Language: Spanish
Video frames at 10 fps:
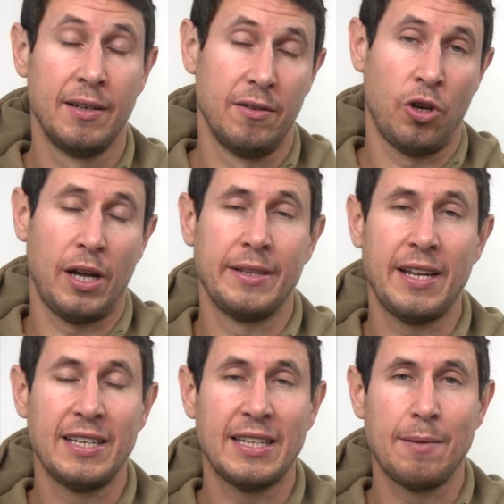
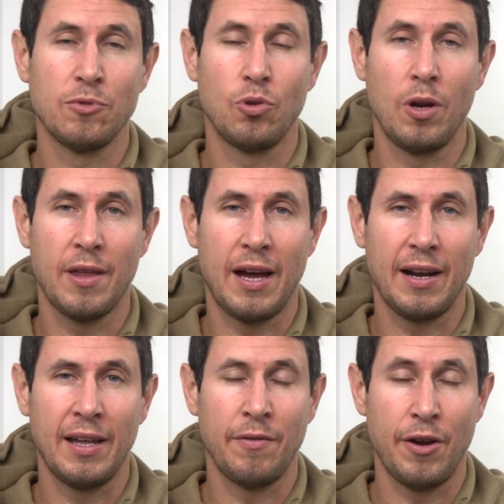Lógicamente necesitaremos
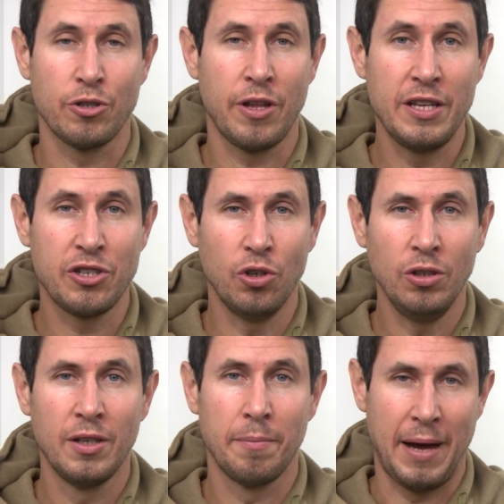utilizar eh, frenos de
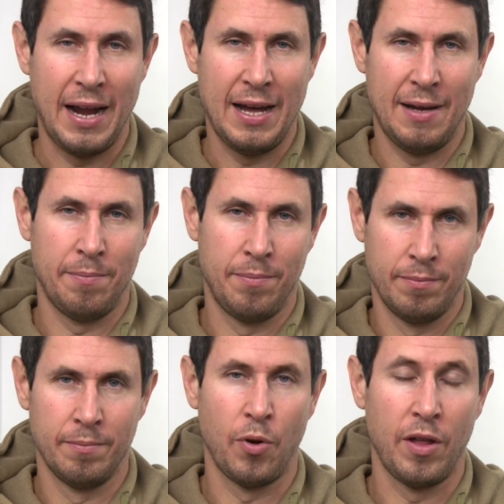disco para
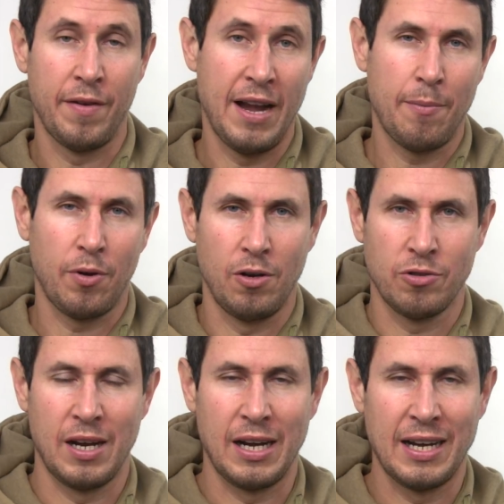mm, poder frenar porque
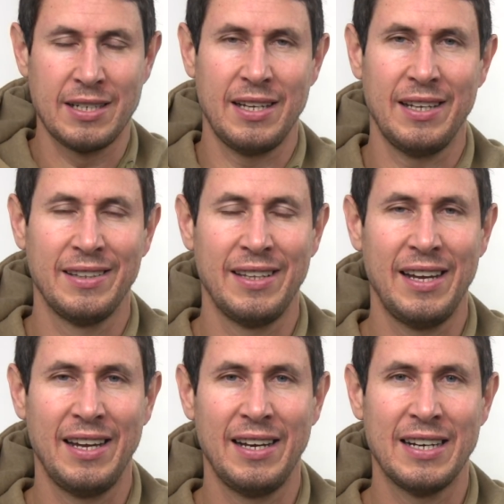los anclajes
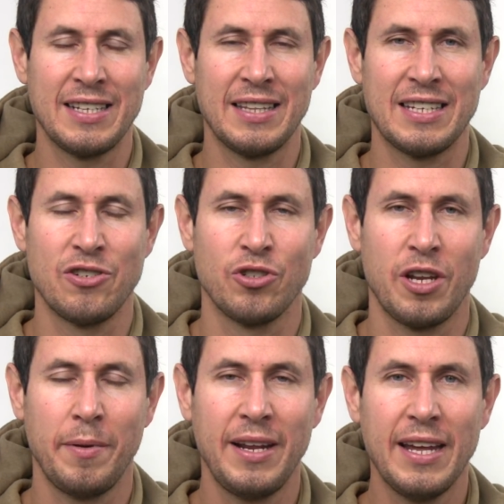de, las llantas no
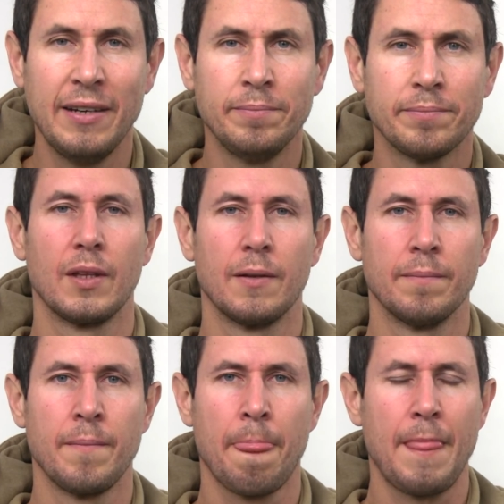servirían.
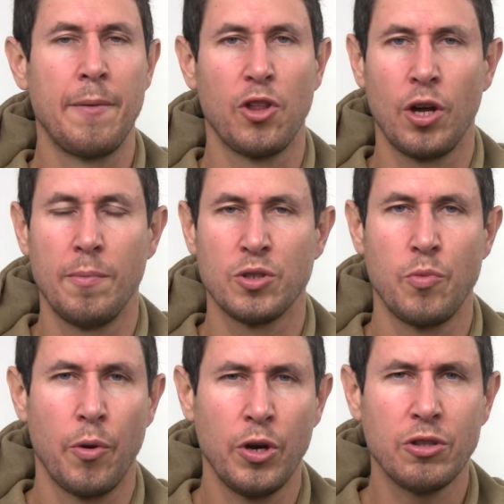Ha habido ejemplos
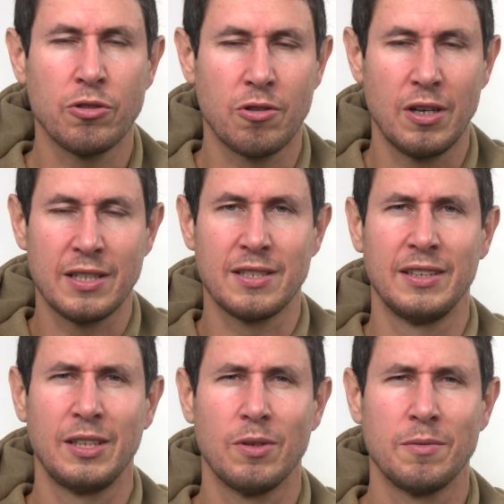muy bonitos con las
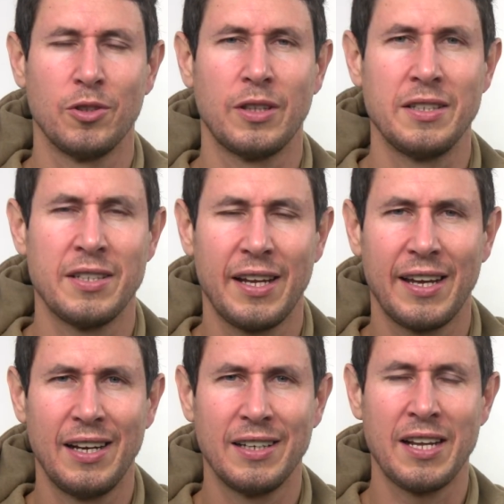antiguas mountain
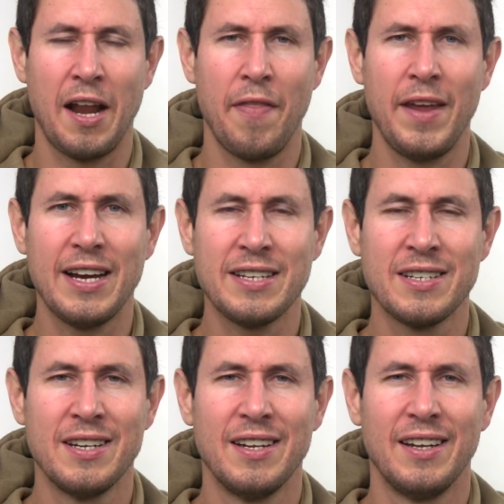cycles, San
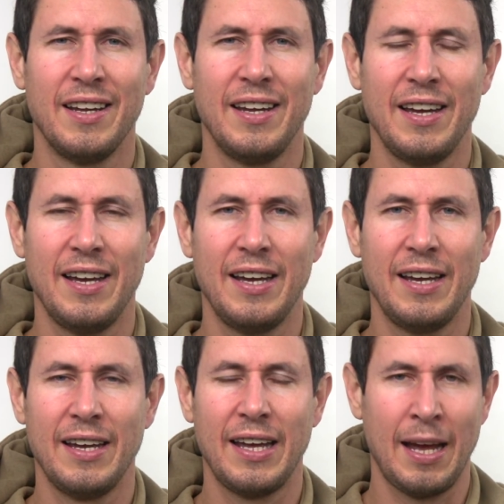Andreas,
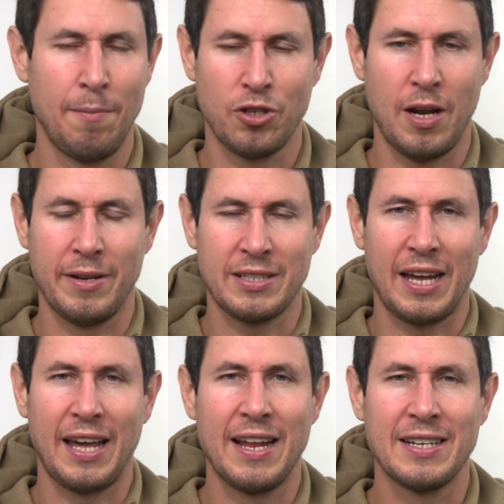eh, ejemplos, la verdad es
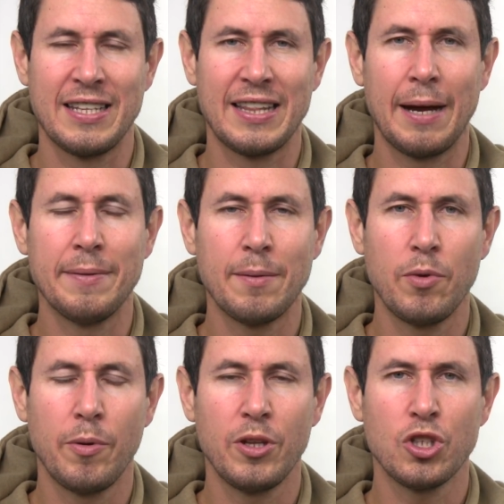que quedan estéticamente
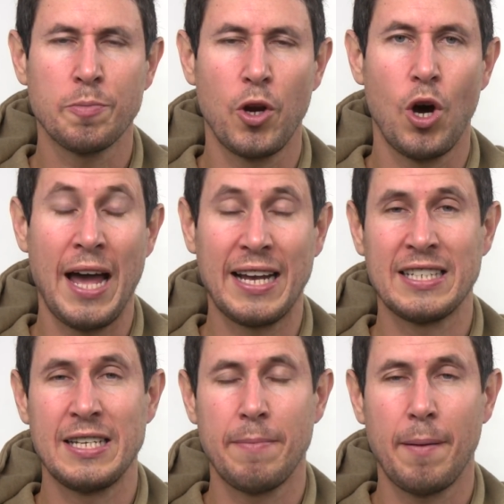muy bonitos, pero hay que
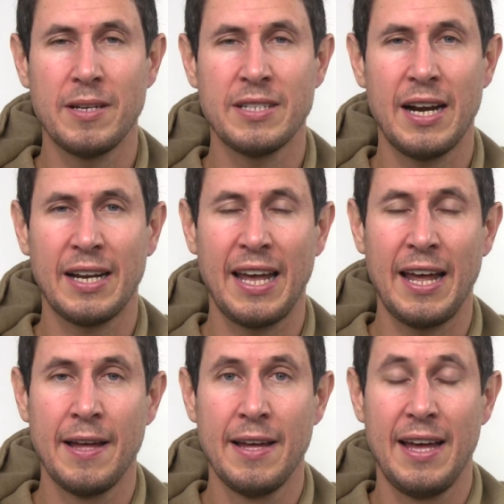siempre pensar
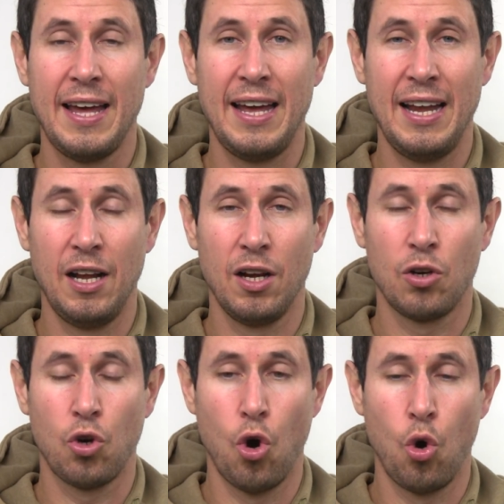que el
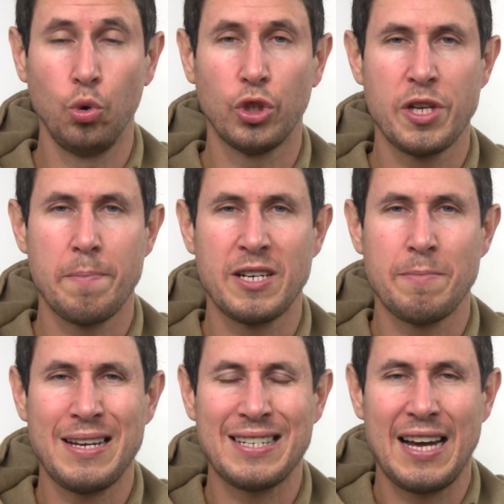conjunto siempre es
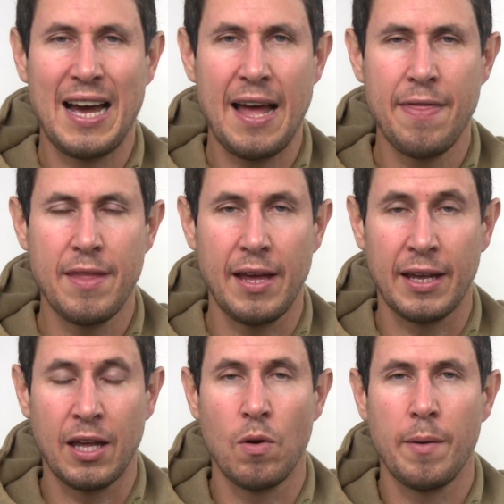más
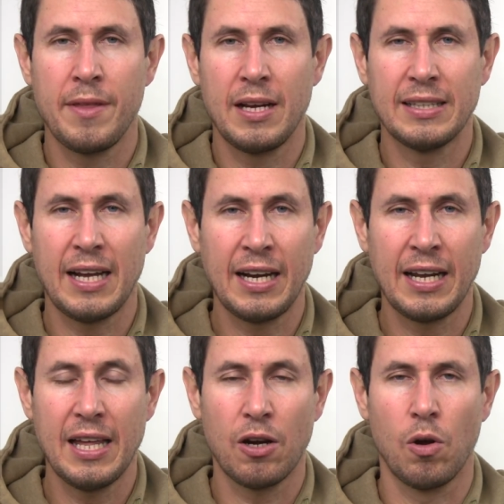grande que una bicicleta
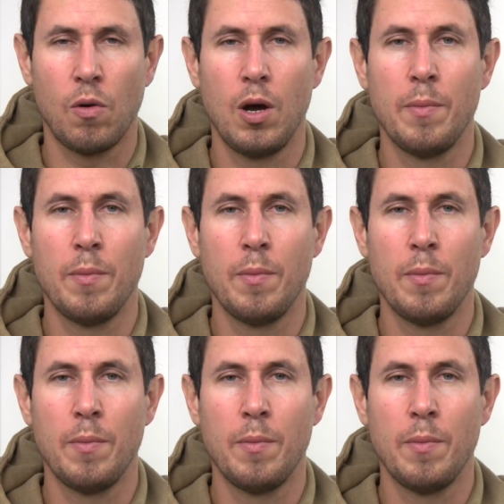rígida, con lo cual